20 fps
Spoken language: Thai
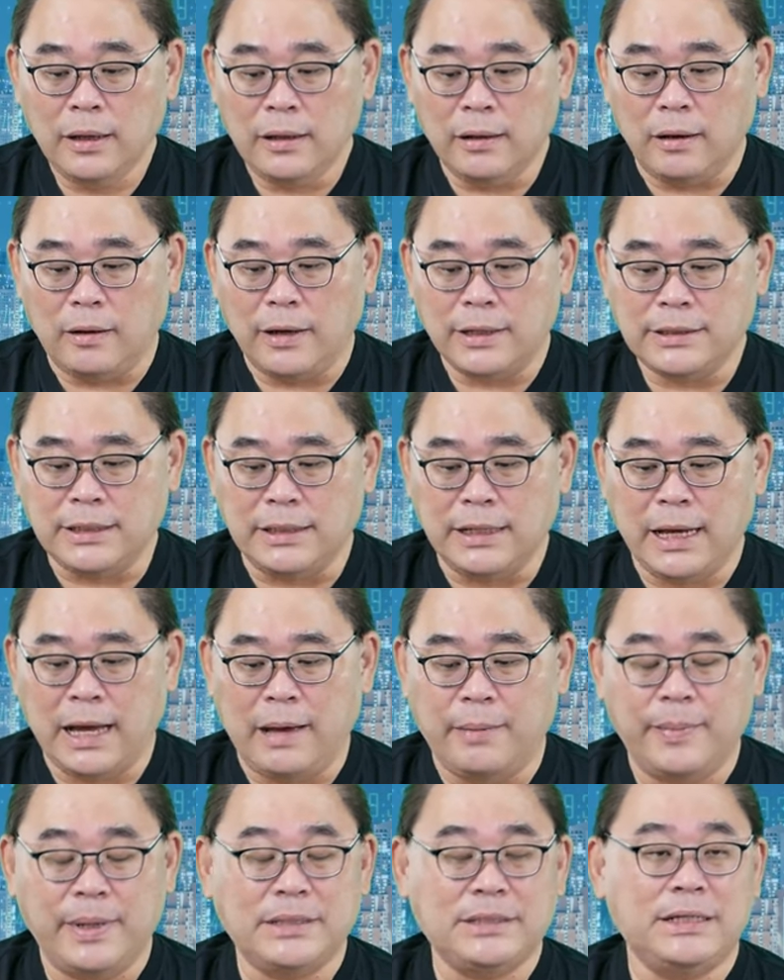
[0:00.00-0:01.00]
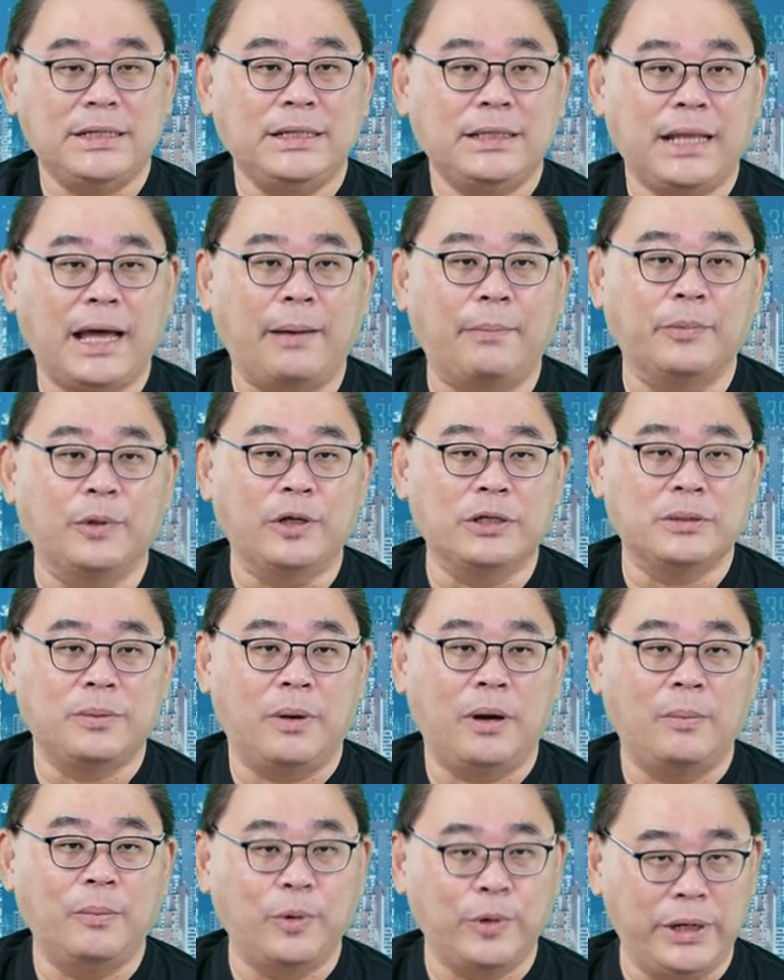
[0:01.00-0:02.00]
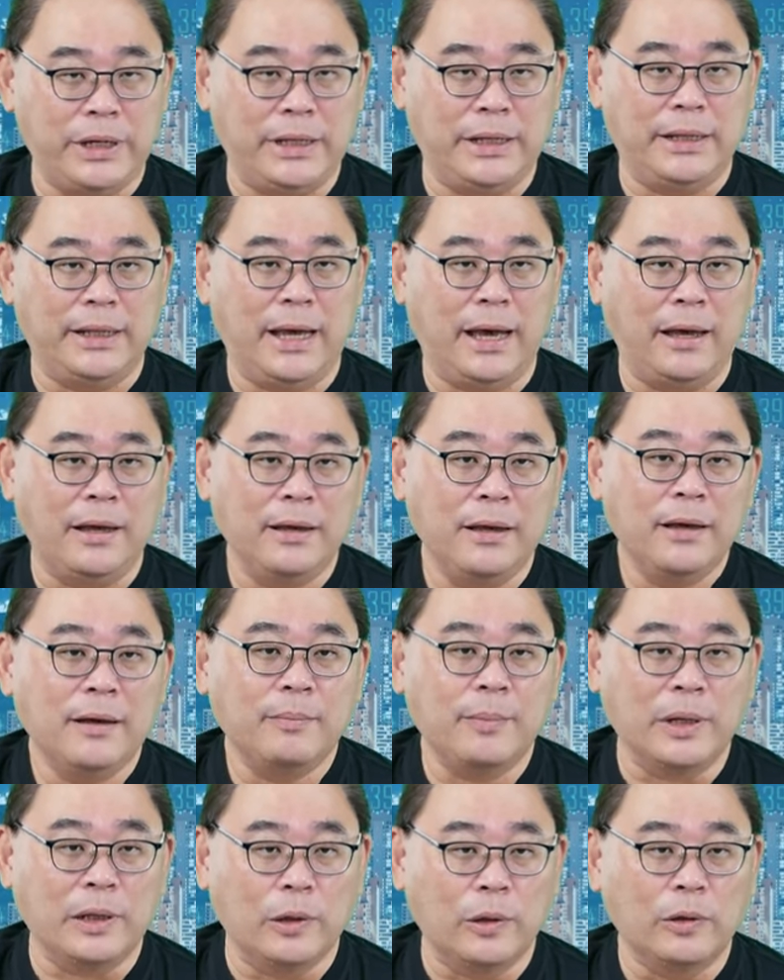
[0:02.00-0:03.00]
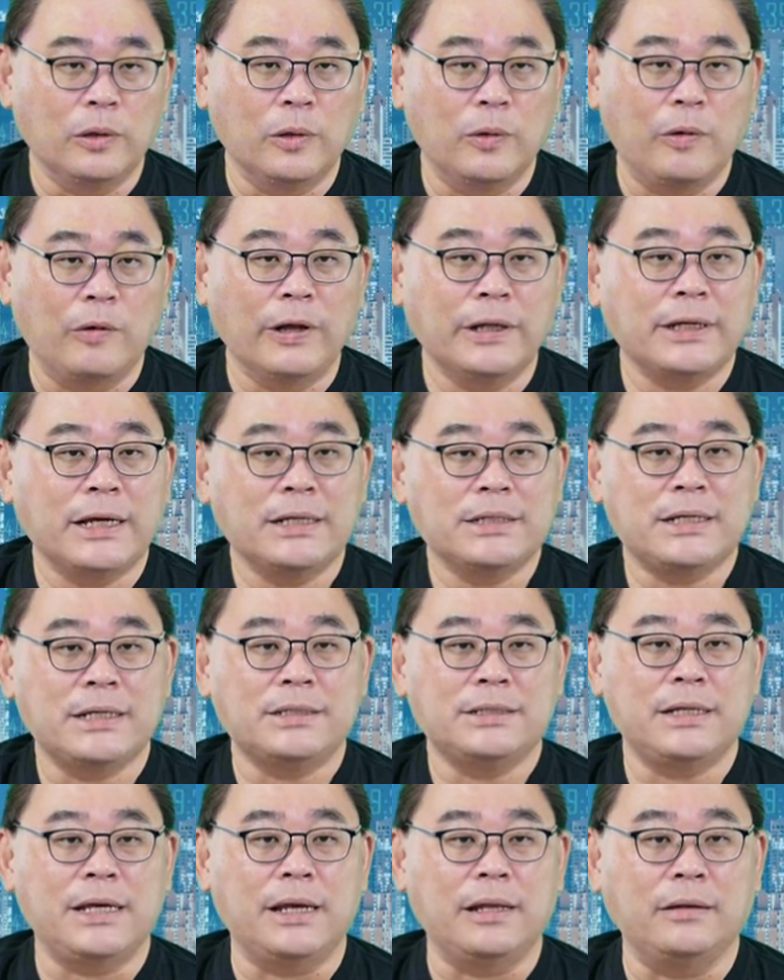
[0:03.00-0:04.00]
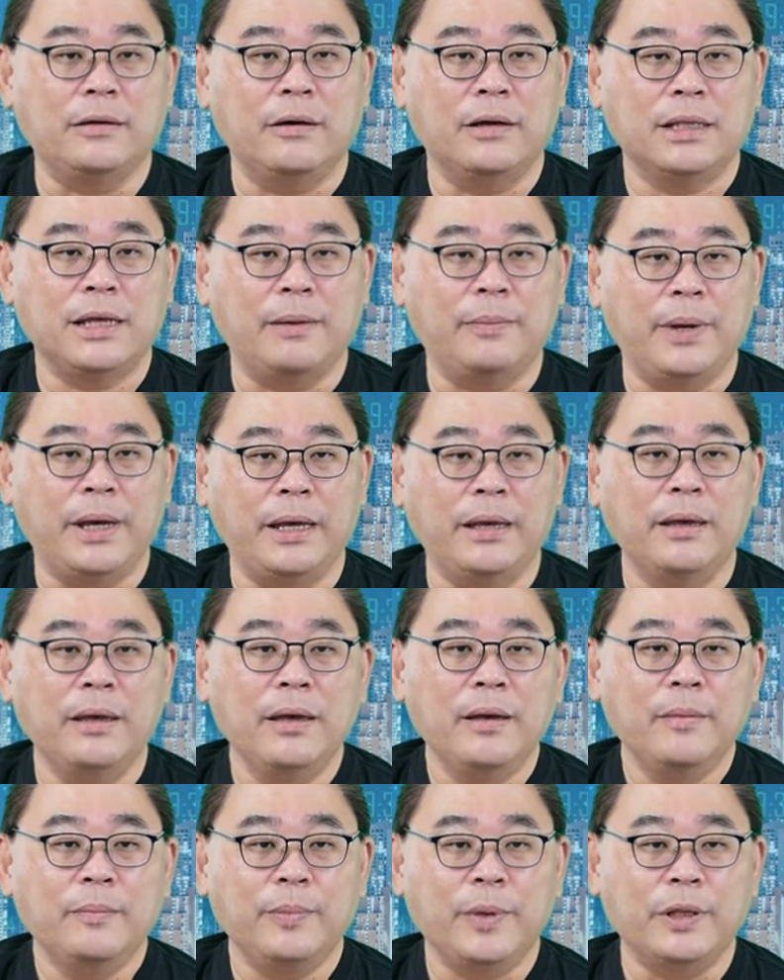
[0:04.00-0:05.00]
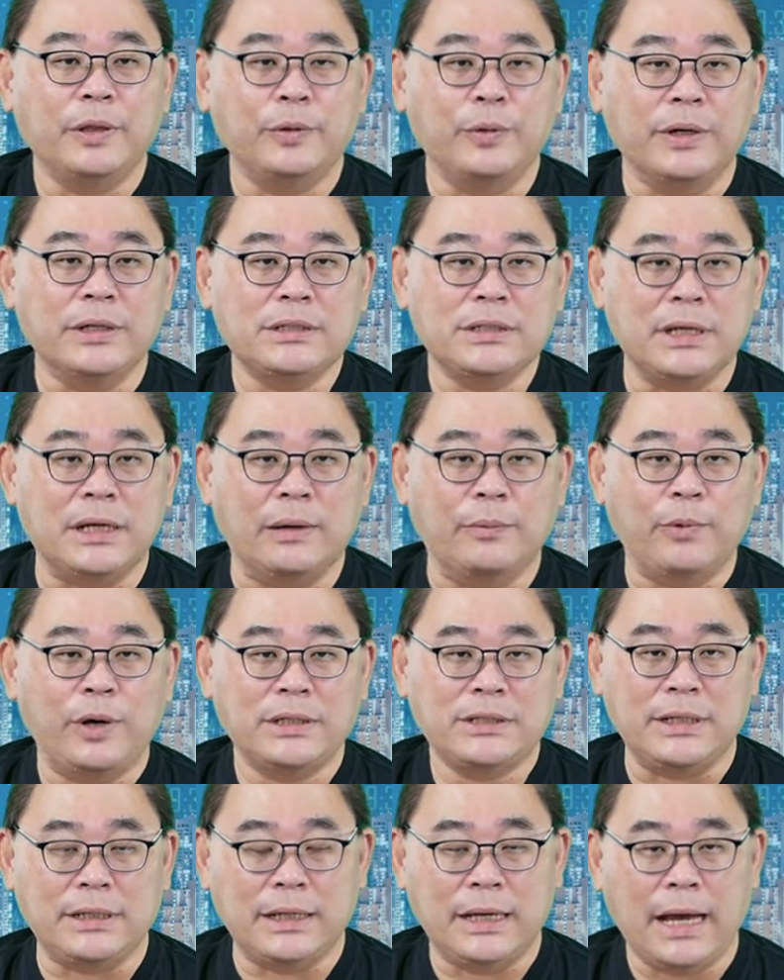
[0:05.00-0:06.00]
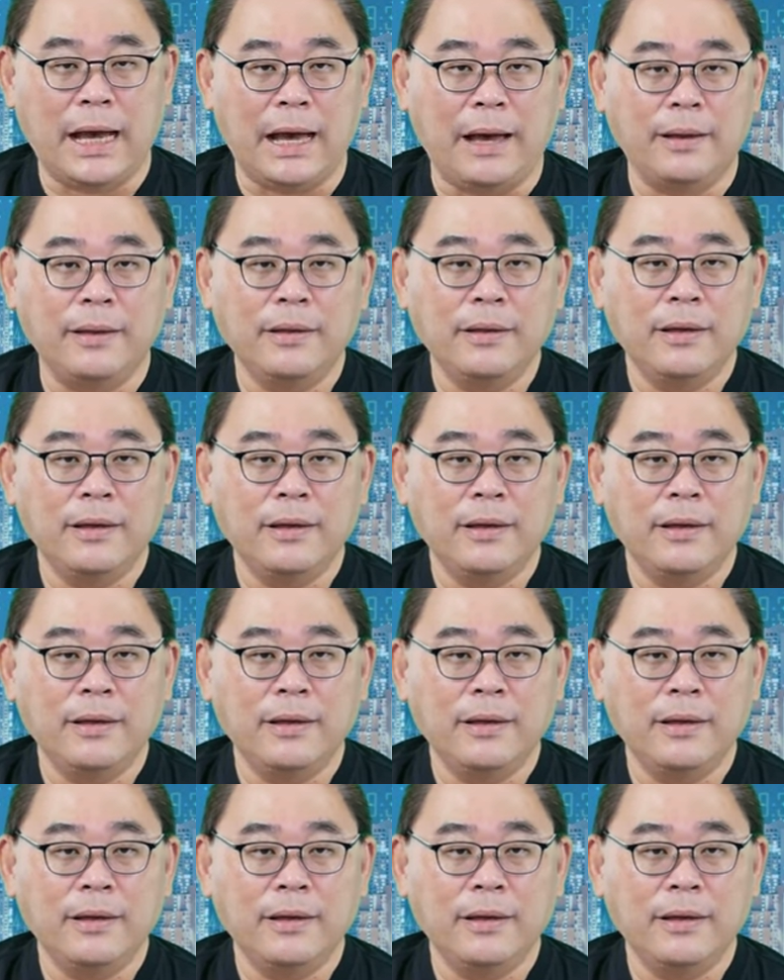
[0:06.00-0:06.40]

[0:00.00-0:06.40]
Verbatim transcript: แล้วก็สินค้า margin ต่ำโดยเฉพาะบุหรี่เนี่ยมันลดลงค่อนข้างชัดเจนก็ทำให้เป็นตัวเสริมว่าสินค้า